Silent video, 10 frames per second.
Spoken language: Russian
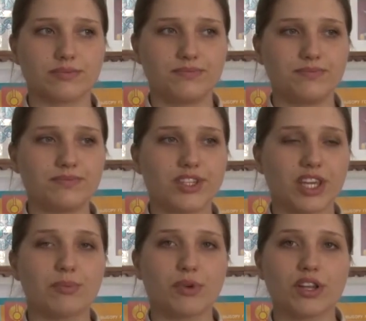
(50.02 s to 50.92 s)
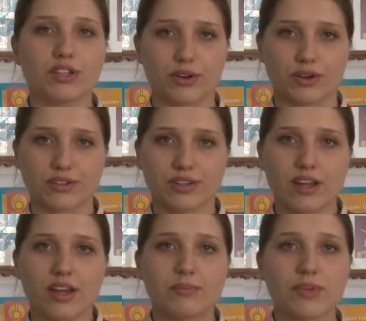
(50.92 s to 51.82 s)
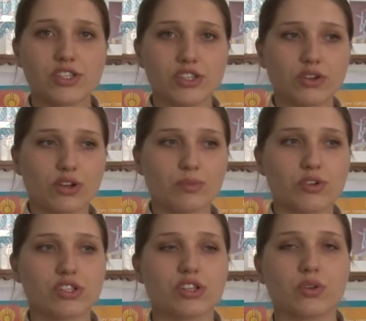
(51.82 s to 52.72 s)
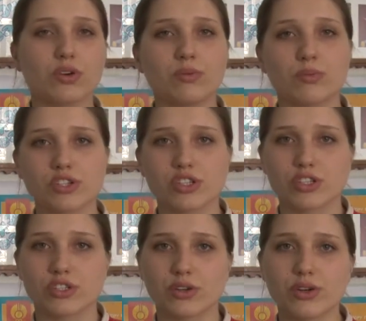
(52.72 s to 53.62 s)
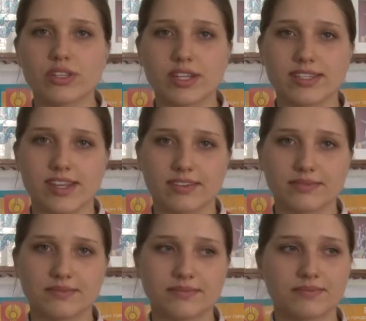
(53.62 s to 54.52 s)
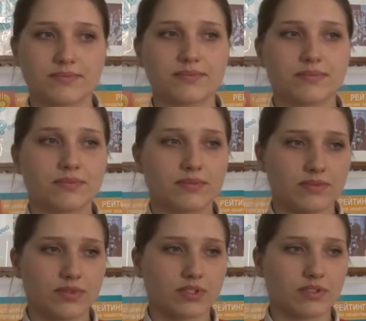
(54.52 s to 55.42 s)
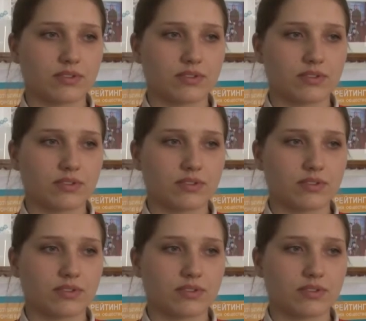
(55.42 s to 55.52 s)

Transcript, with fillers: не более трех. Меньше трех можно, но больше трех нельзя. Какие